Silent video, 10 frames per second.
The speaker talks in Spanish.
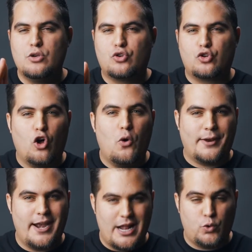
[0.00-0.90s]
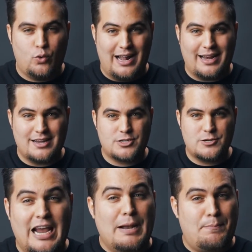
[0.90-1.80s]

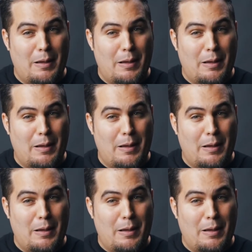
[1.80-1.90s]
sobrenaturales. El